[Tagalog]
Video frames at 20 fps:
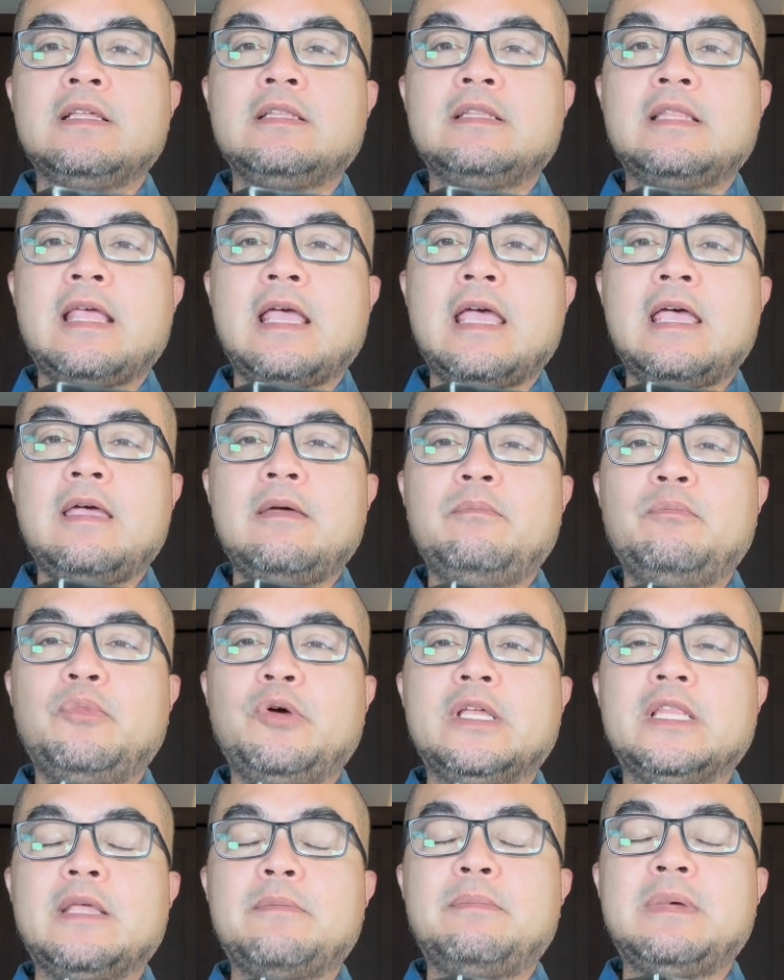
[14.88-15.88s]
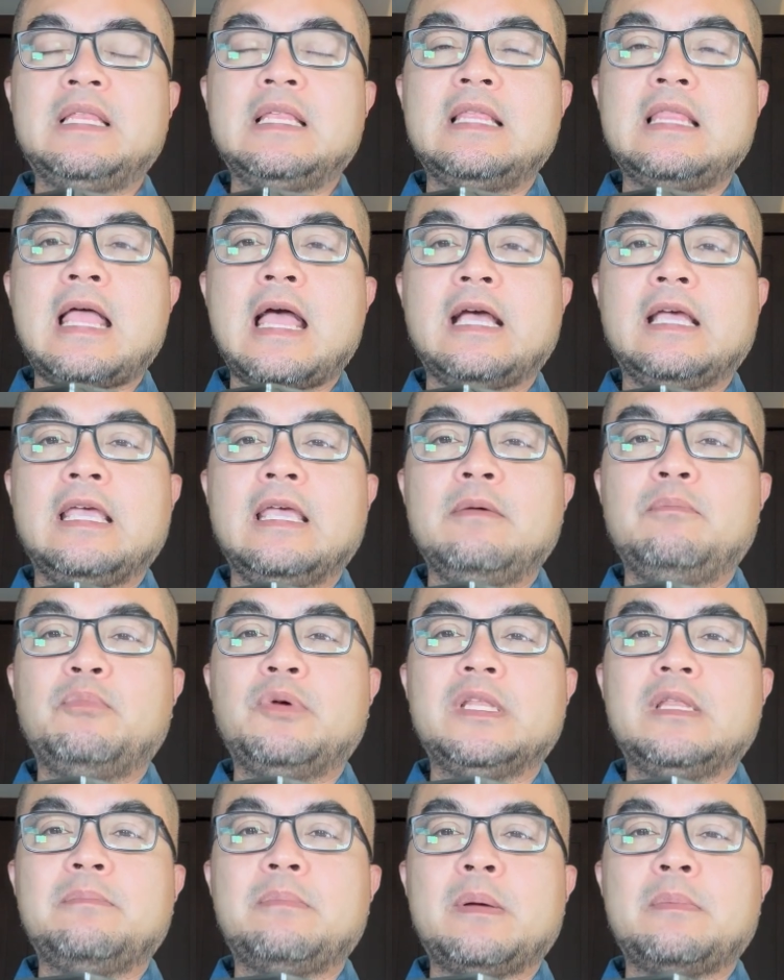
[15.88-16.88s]
Te, pwede pang lalaki,
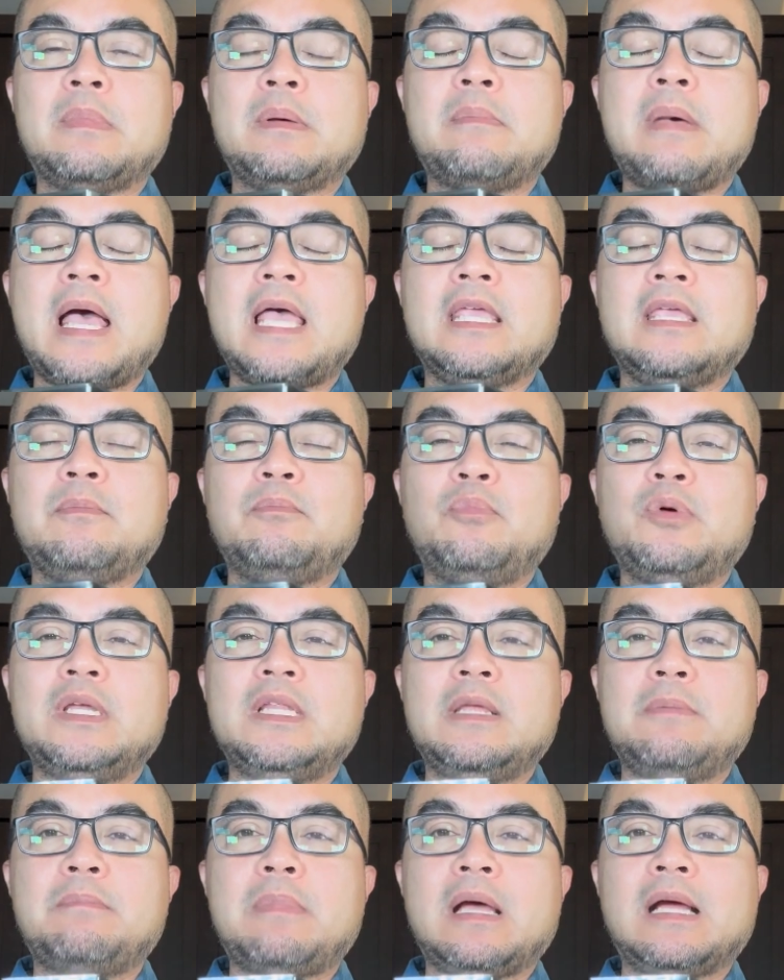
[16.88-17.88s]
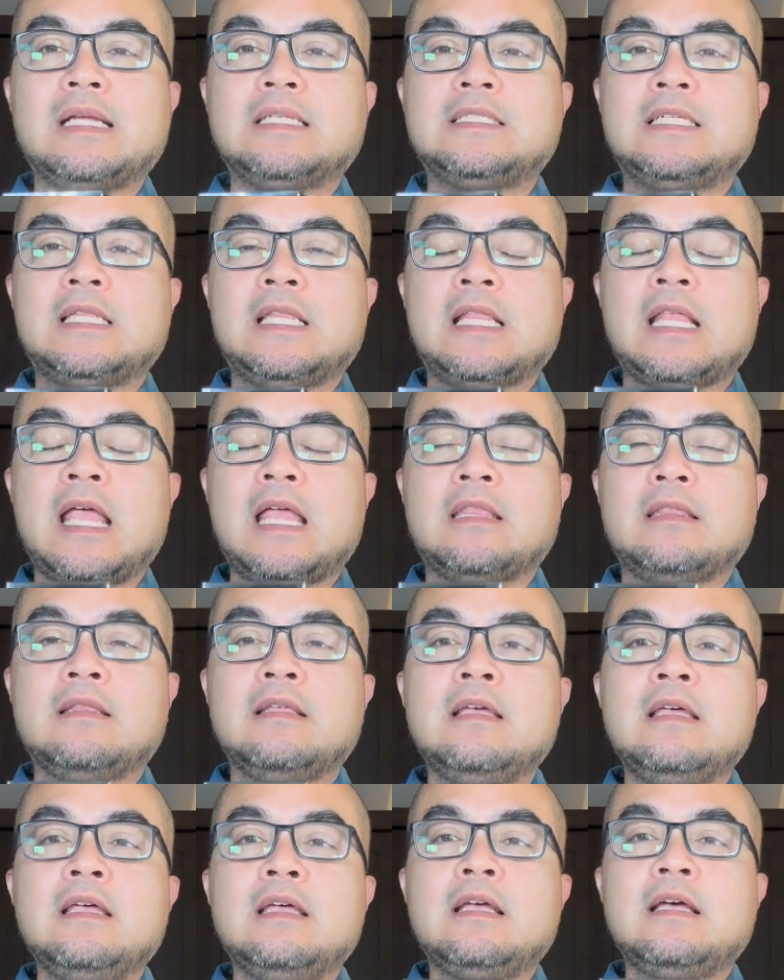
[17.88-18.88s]
pwede pang babae, pwede para sa tanan.
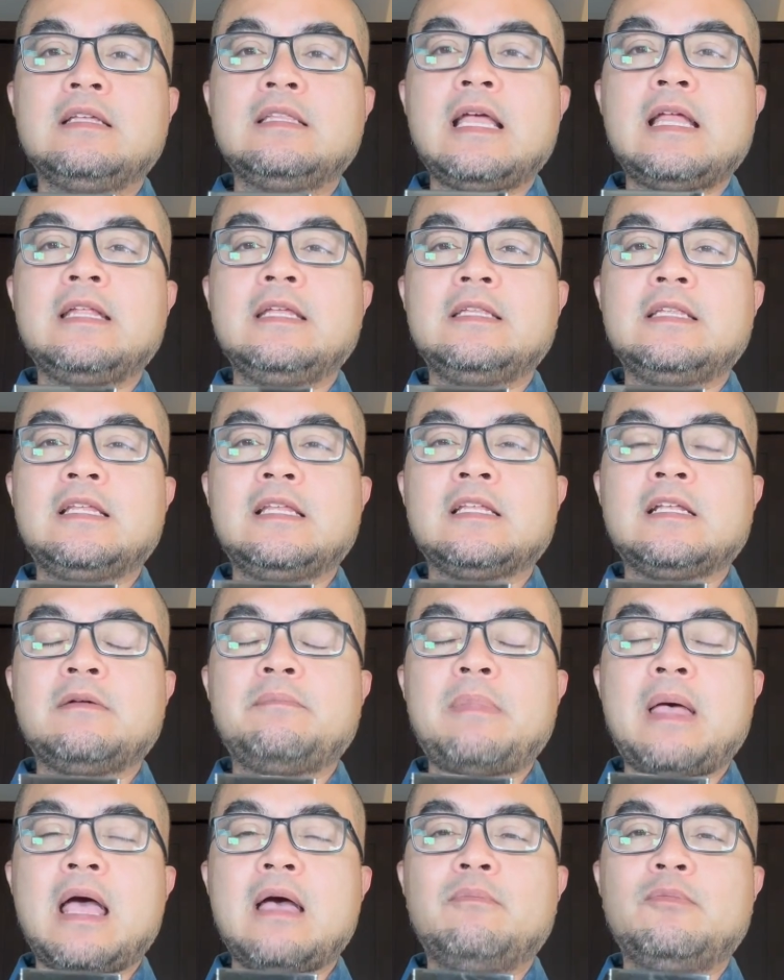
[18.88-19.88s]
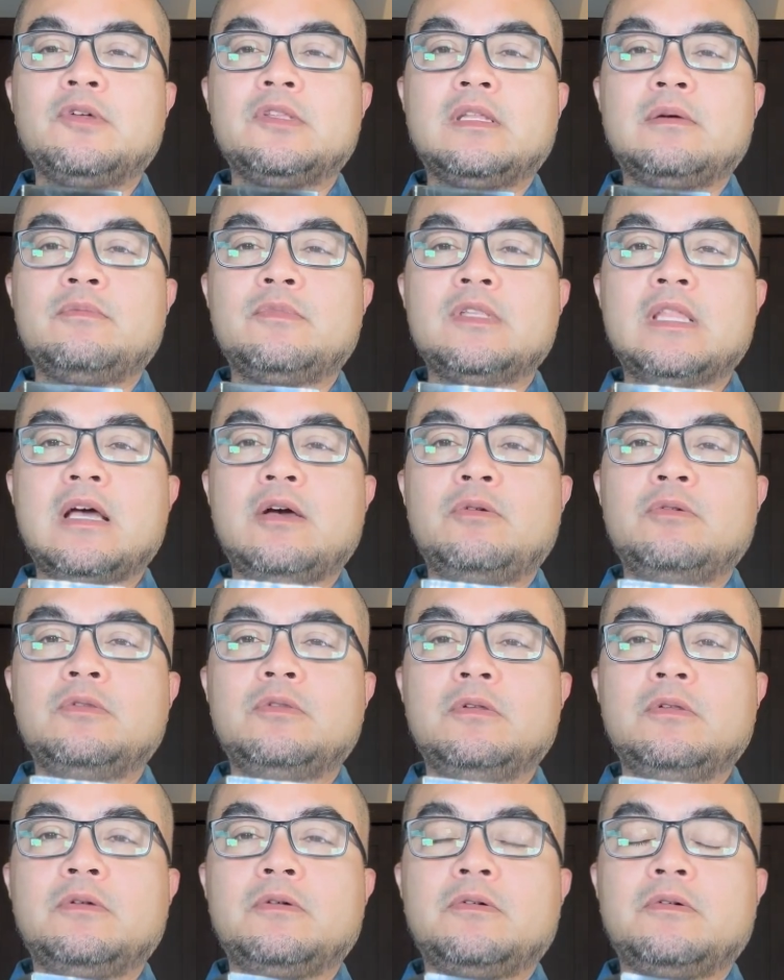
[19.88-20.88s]
Kag tani tanan nga pahamot ang muna kong
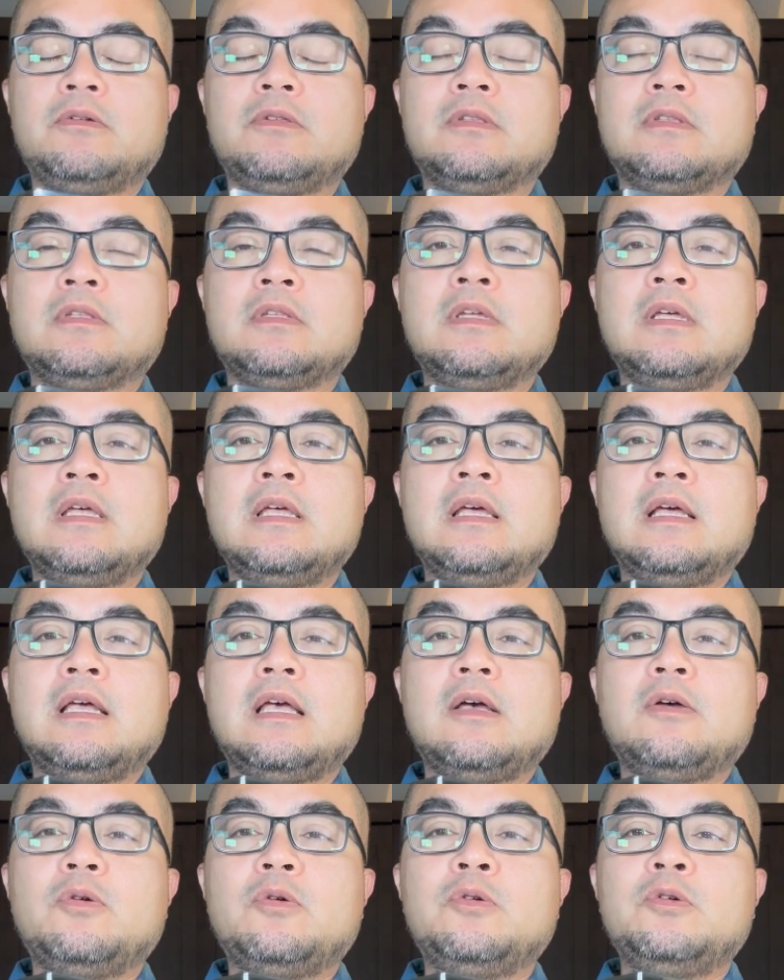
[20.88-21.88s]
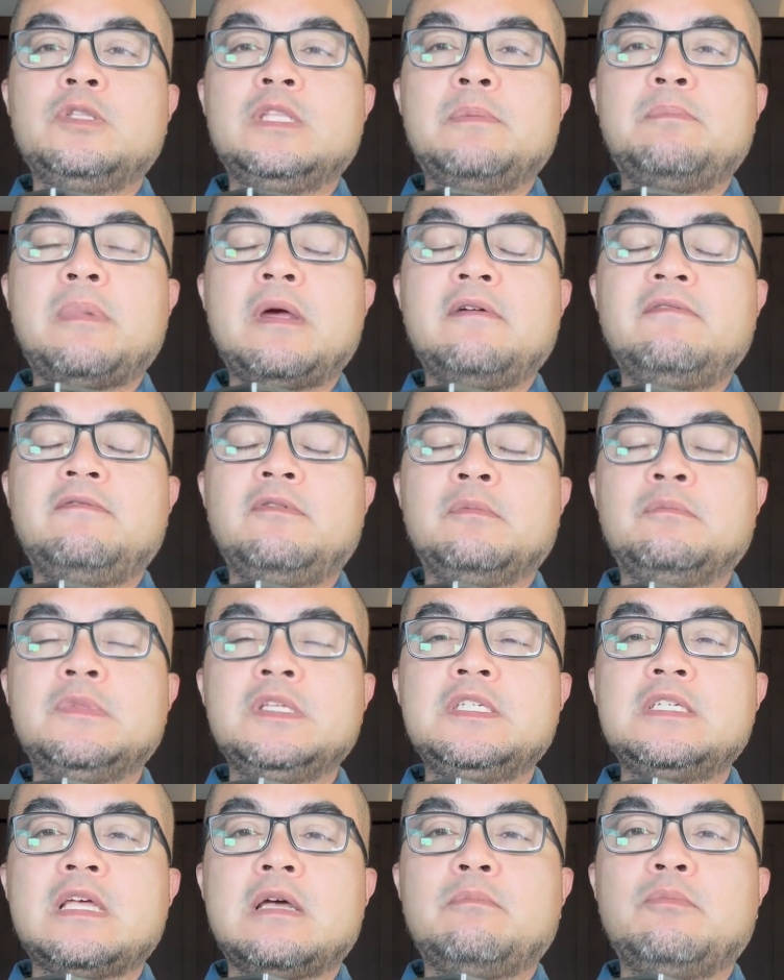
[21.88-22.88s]
tulogon. Kag uti parfum ni
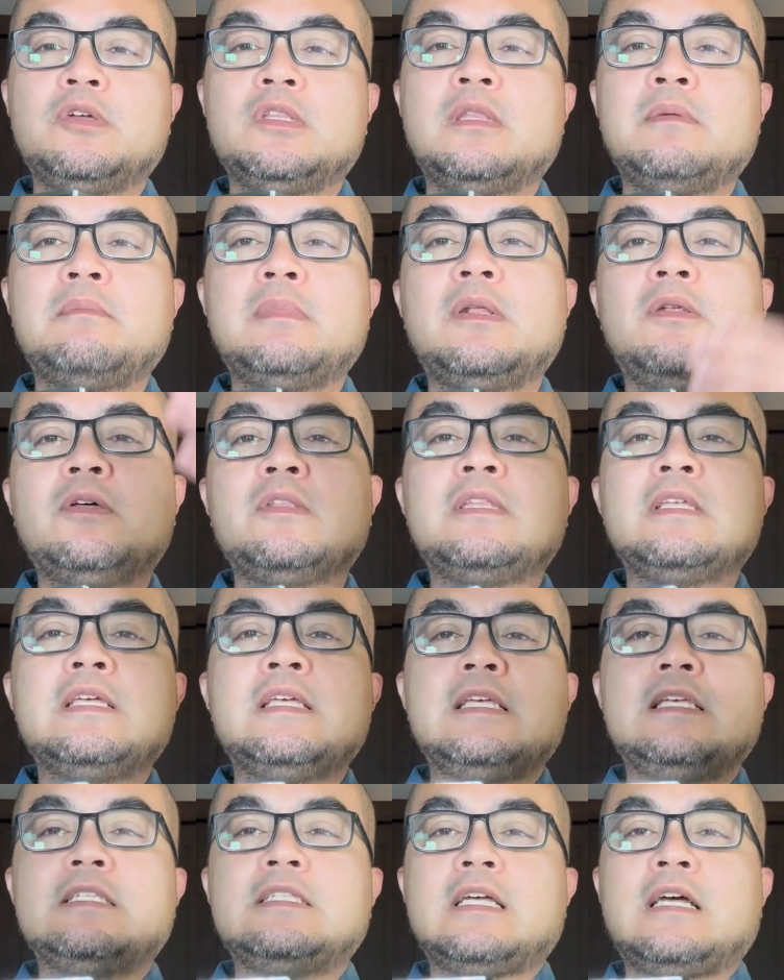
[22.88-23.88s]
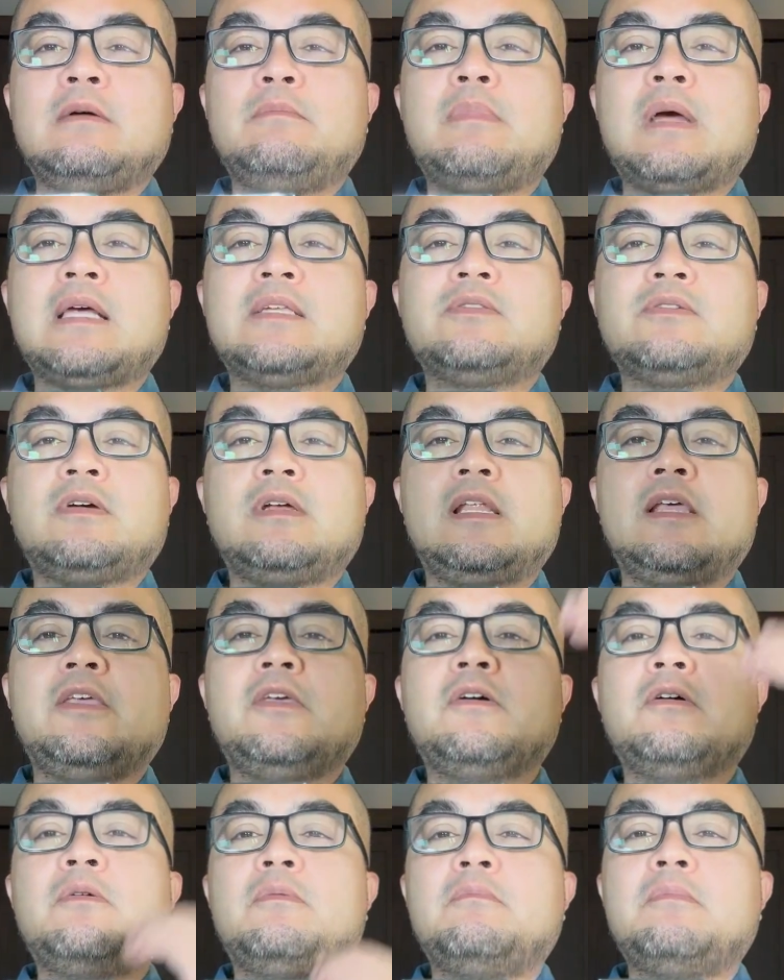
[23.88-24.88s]
siya bot ng balod, isa ka braso
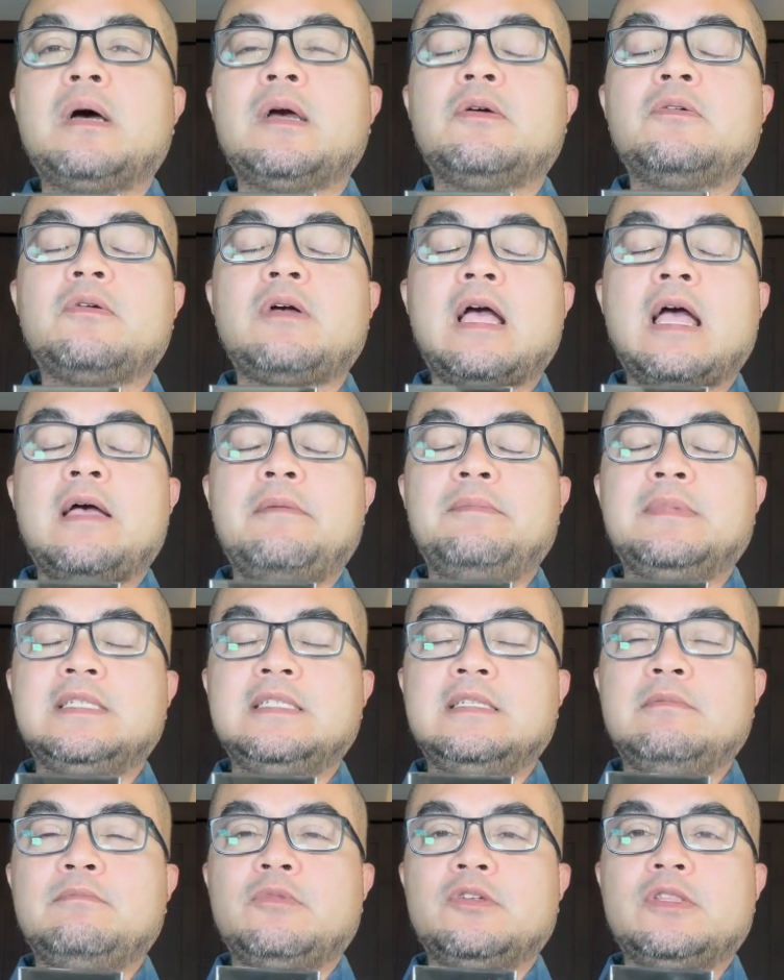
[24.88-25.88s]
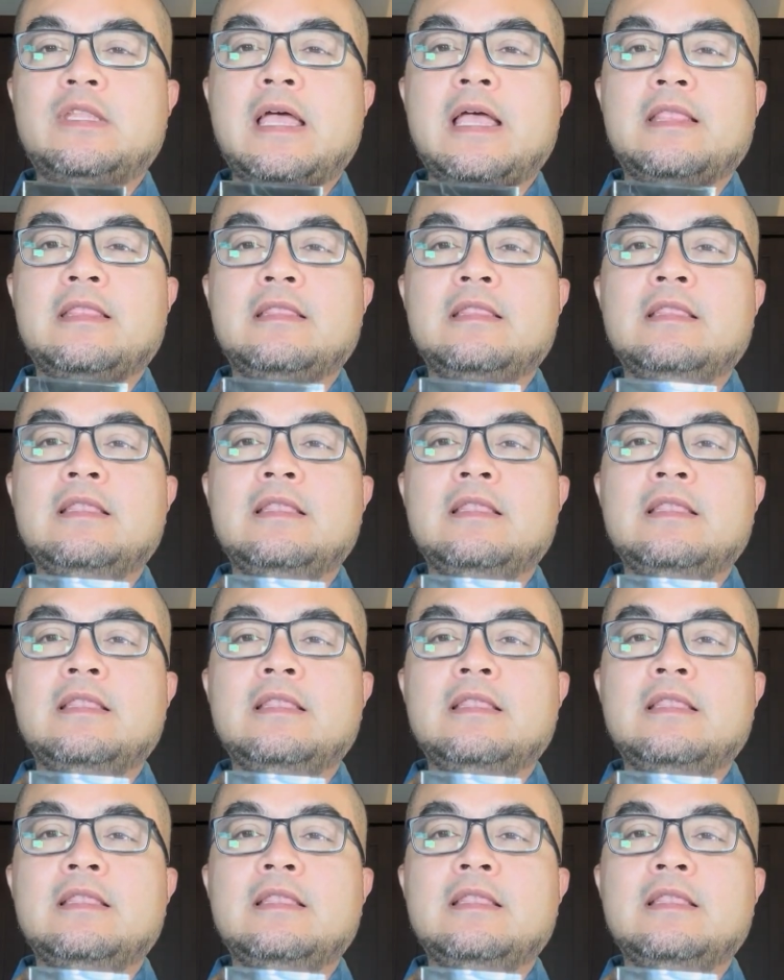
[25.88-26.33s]
kalayo bago ka masimutan.